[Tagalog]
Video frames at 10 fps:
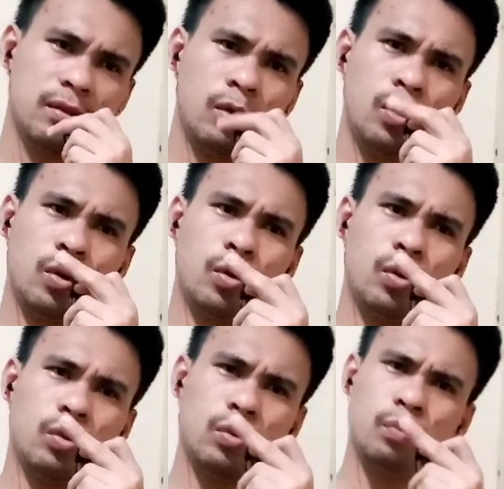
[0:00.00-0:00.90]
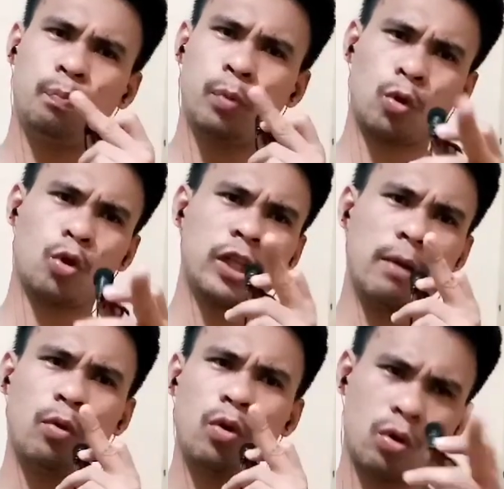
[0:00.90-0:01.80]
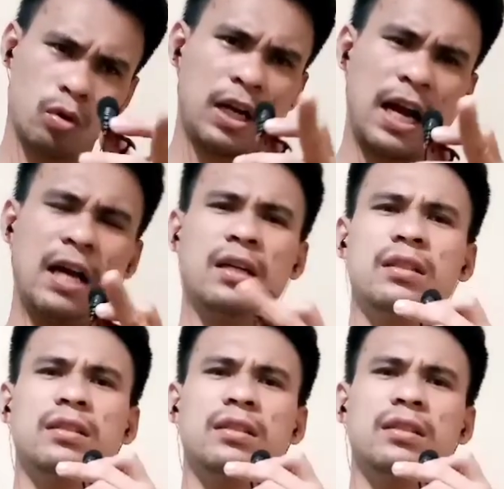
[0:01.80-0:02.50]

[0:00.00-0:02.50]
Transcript: o putok sa buho ka.